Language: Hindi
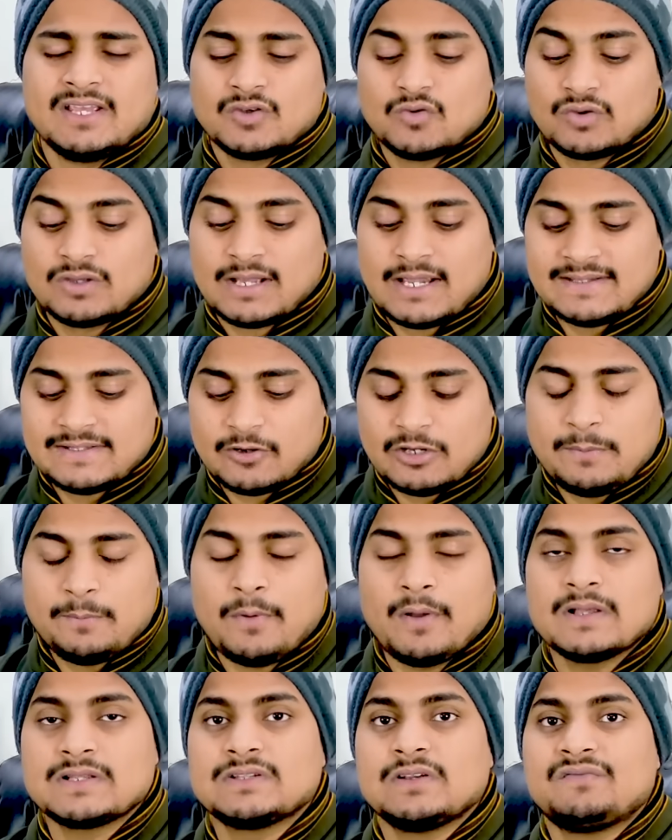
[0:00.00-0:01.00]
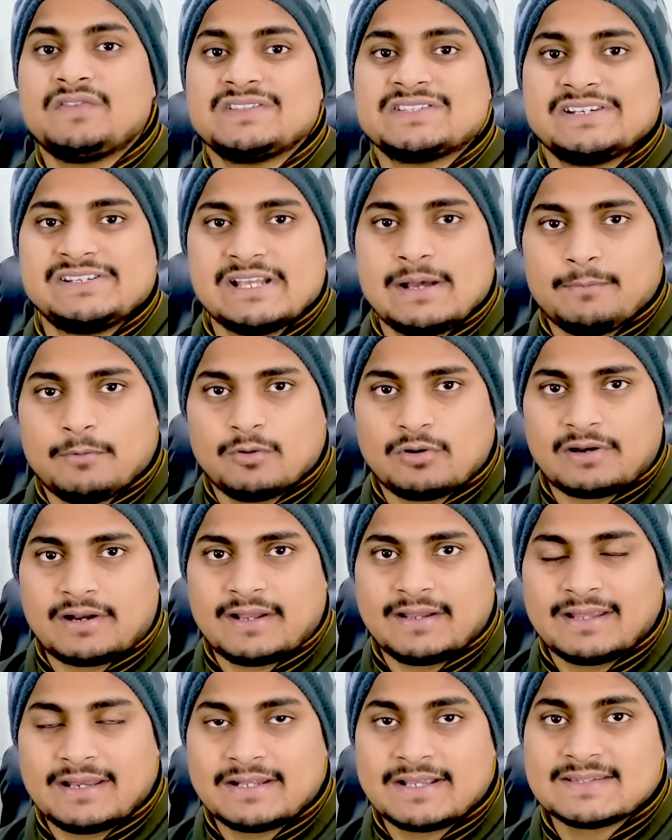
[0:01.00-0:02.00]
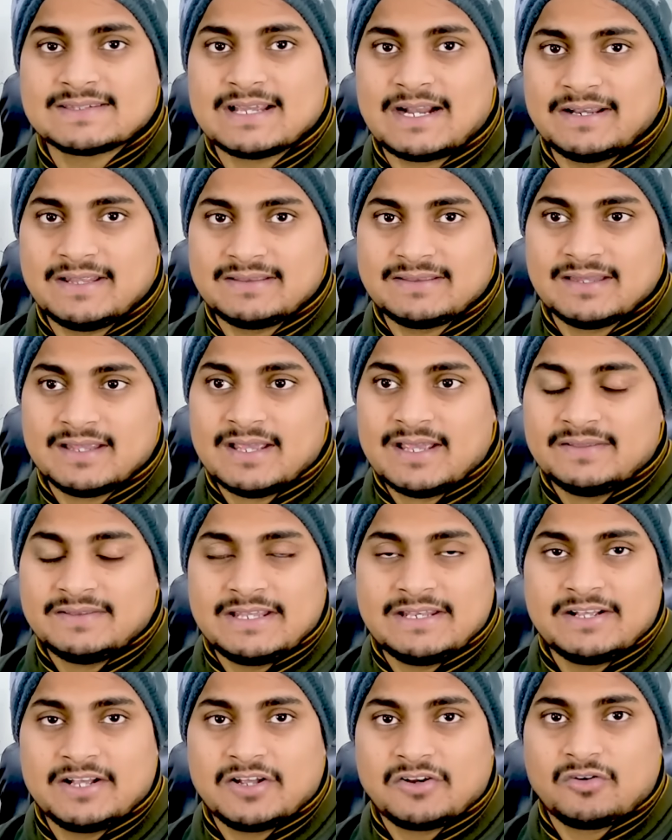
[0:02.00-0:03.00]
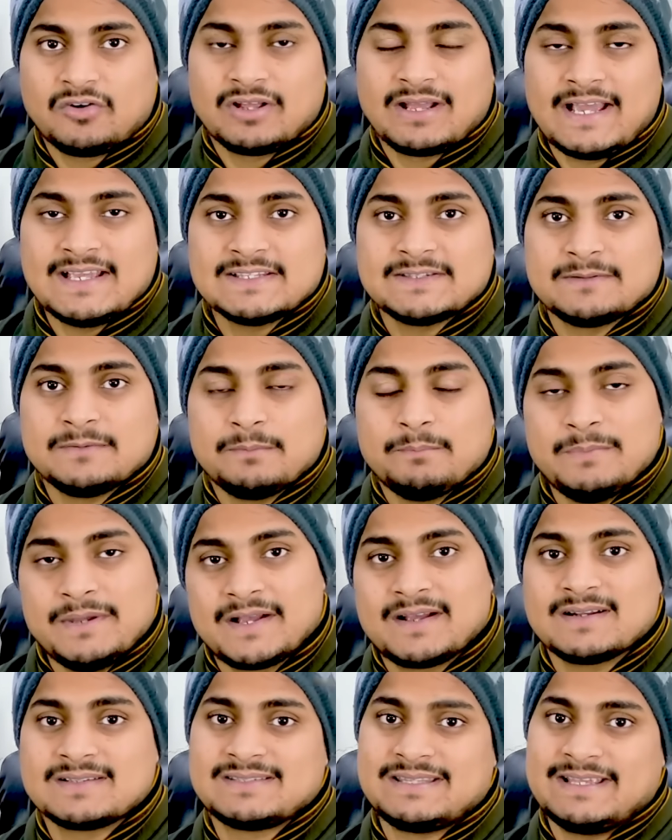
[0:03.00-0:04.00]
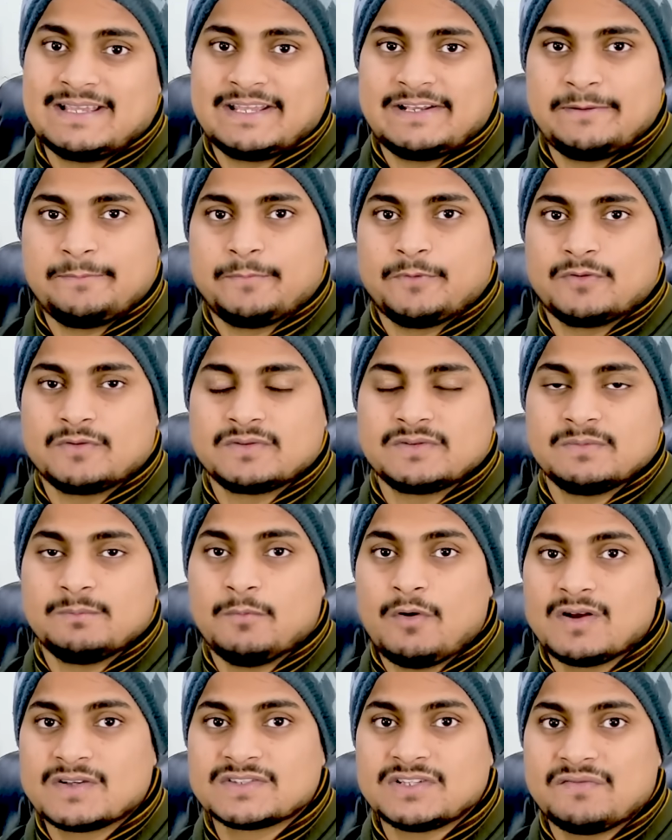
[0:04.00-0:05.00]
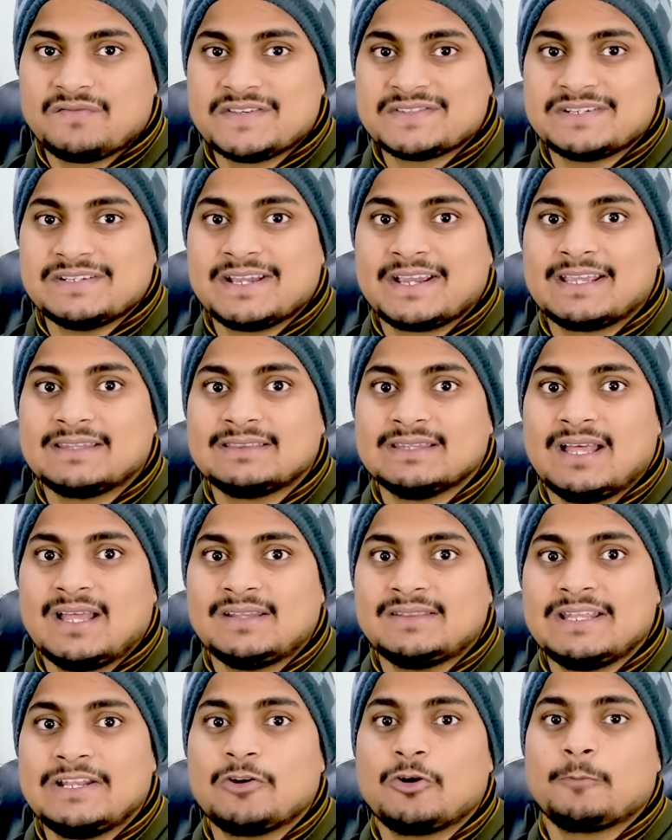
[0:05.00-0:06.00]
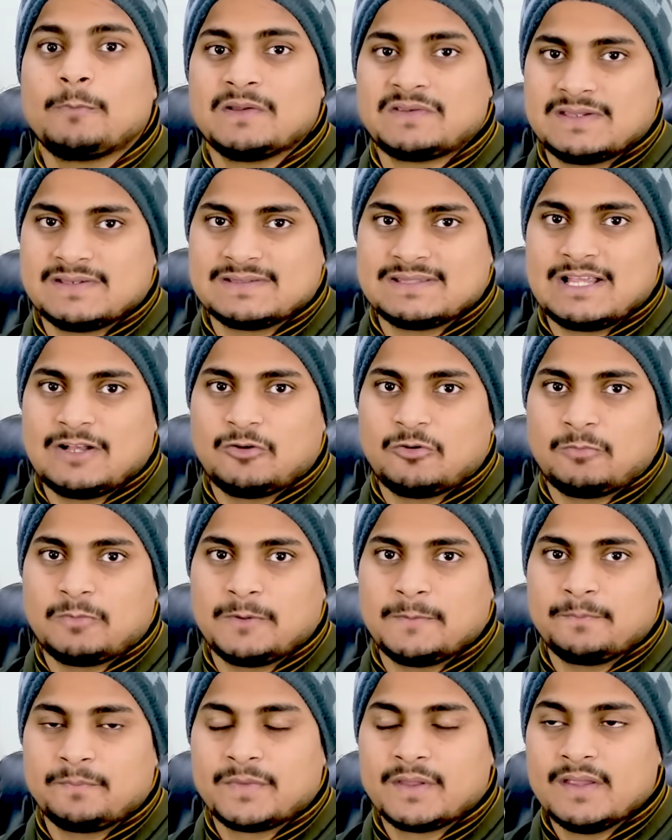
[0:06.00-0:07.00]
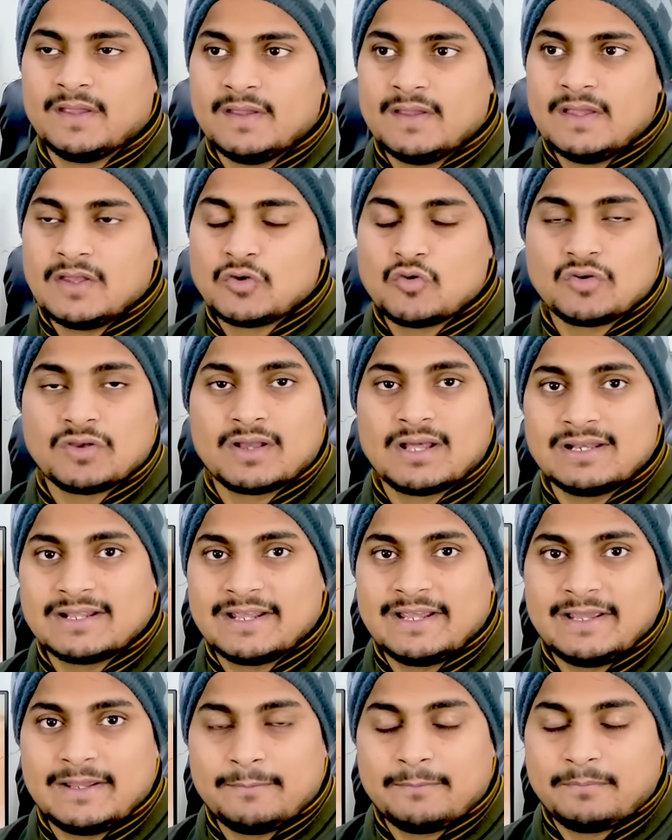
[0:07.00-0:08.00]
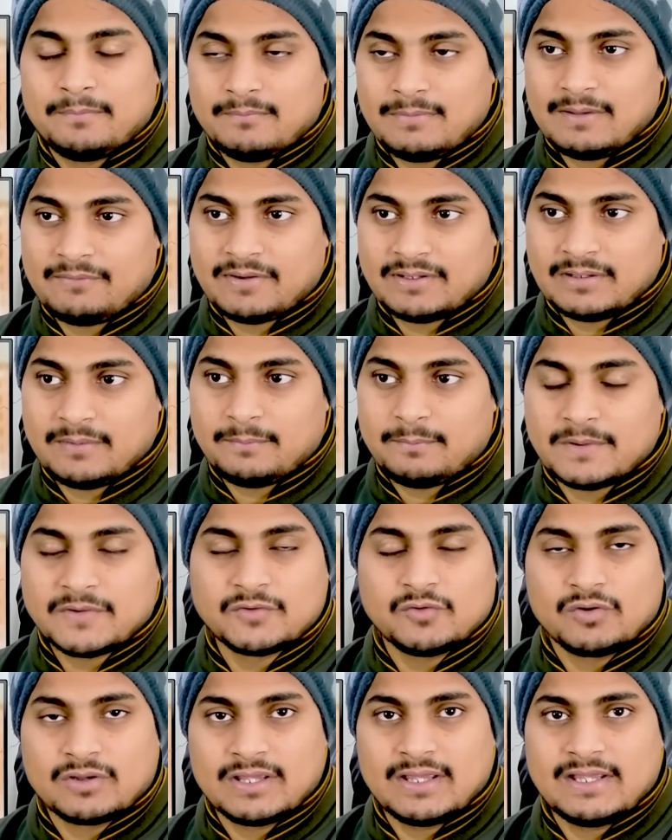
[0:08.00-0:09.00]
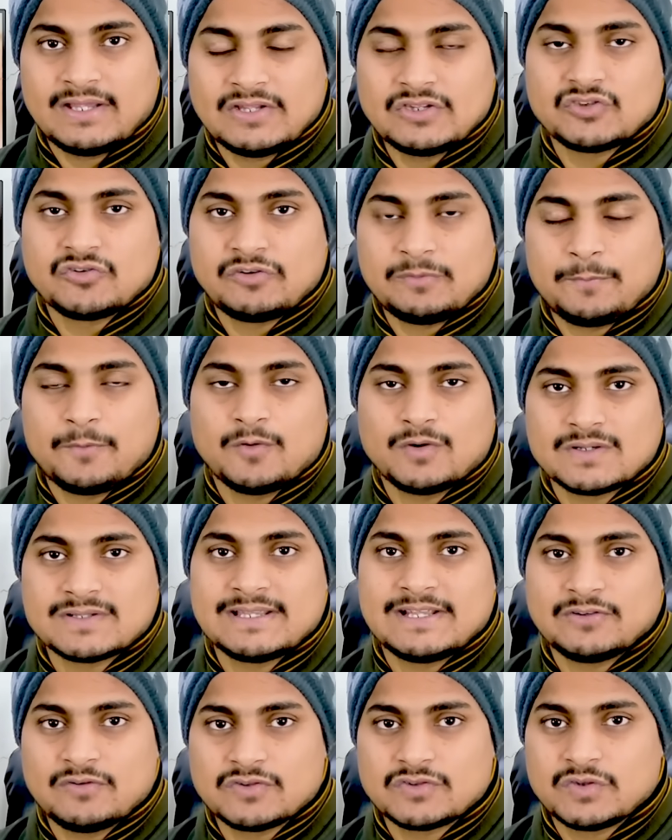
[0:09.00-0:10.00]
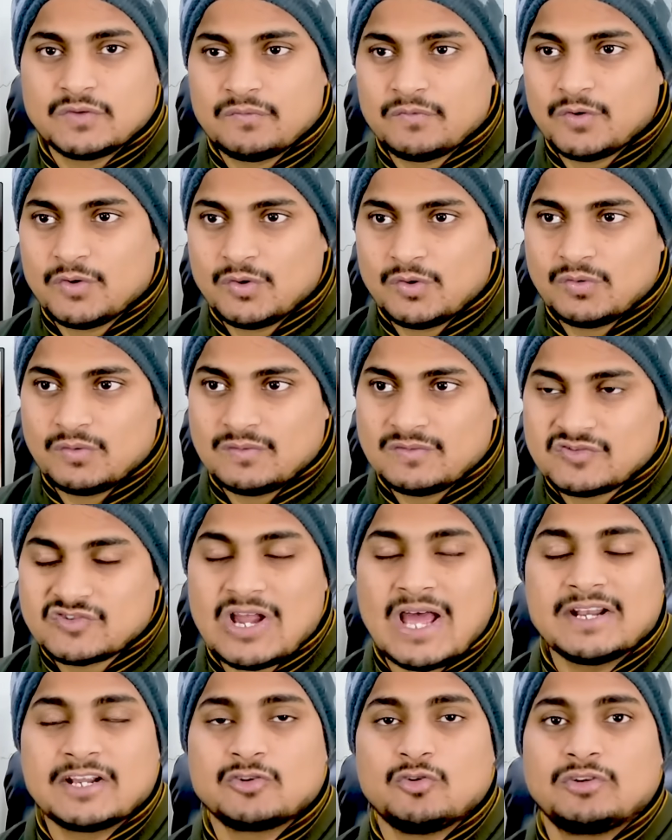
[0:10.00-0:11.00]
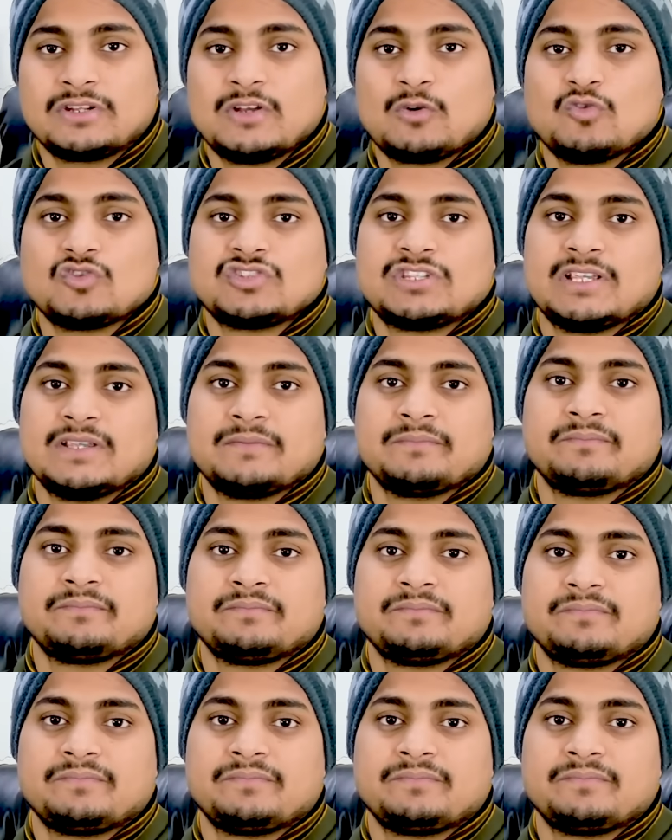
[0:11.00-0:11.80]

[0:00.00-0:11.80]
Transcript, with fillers: क्योंकि गाइज वही बॉक्स ऑफिस इंडिया बोल रहा है यानी कि साढ़े तीन करोड़ गाइस मेकर्स देंगे रिपोर्ट्स बॉक्स ऑफिस इंडिया कितना तीन करोड़ पच्चीस लाख रुपये क्योंकि कल के माफ़ करना परसों के जो रिपोर्ट्स हैं दोस्तों वो चार करोड़ के कुछ थे